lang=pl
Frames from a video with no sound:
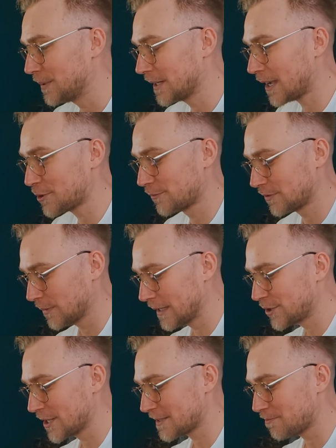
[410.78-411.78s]
Pikachu w tym
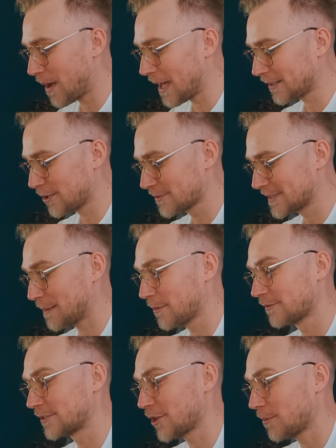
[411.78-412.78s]
momencie jest marką
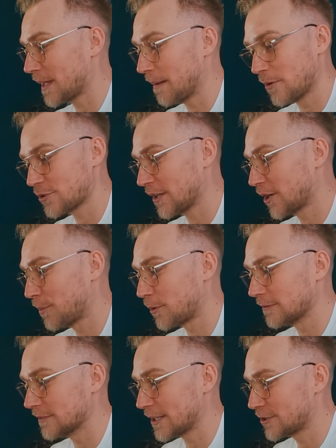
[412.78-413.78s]
samą w sobie, można go
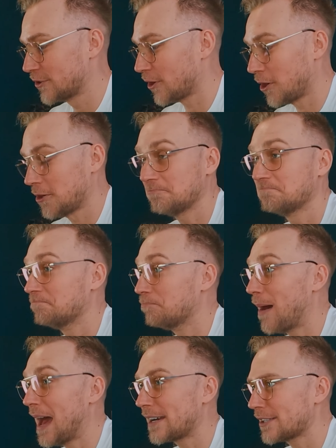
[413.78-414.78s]
porównać do
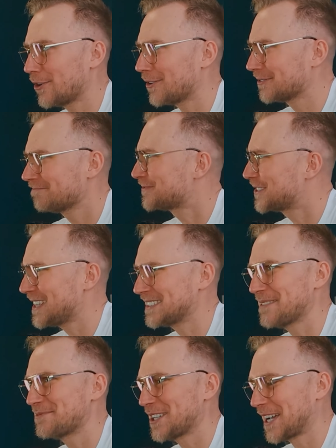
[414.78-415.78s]
Mario.
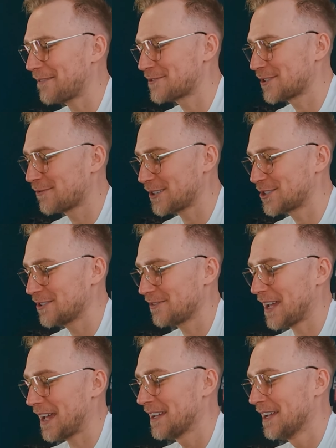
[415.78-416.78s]
Jestem ciekaw, czy
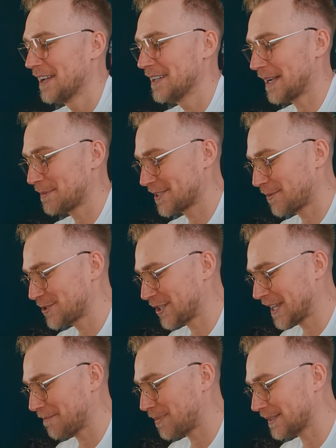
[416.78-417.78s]
właściwie jakby zrobić
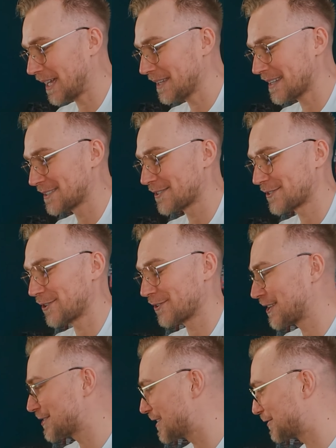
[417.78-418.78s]
takie badania
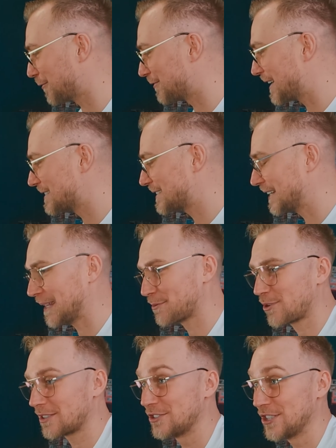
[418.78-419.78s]
socjologiczne, to więcej na
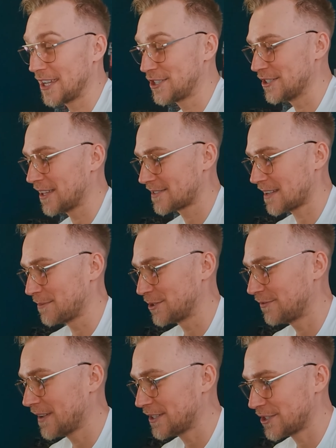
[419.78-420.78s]
przykład dzieci na całym
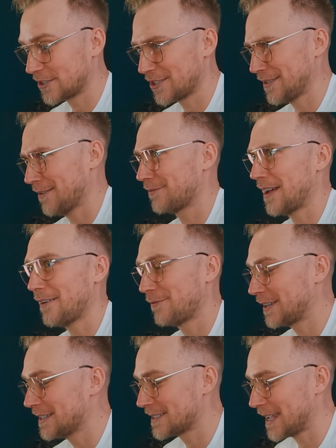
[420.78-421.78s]
świecie, gdzieś tam w
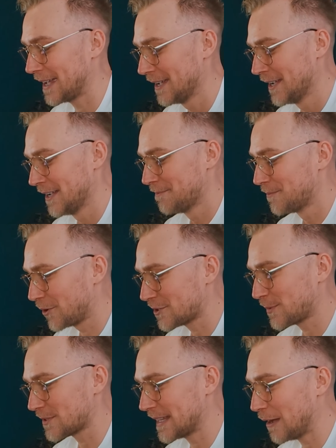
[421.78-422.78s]
Afryce
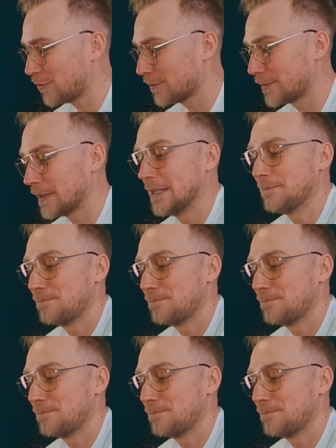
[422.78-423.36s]
rozpoznałyby